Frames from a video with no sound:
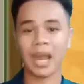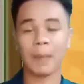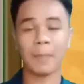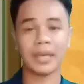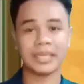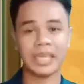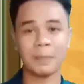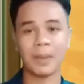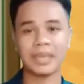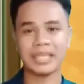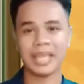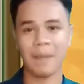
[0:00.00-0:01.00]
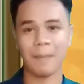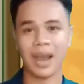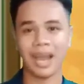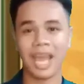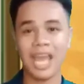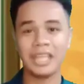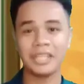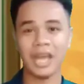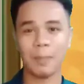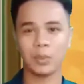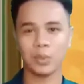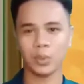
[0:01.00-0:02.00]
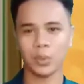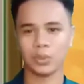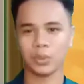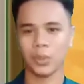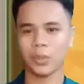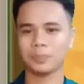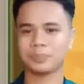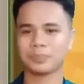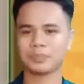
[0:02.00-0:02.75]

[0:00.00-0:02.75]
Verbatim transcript: kapakipakinabang na produkto.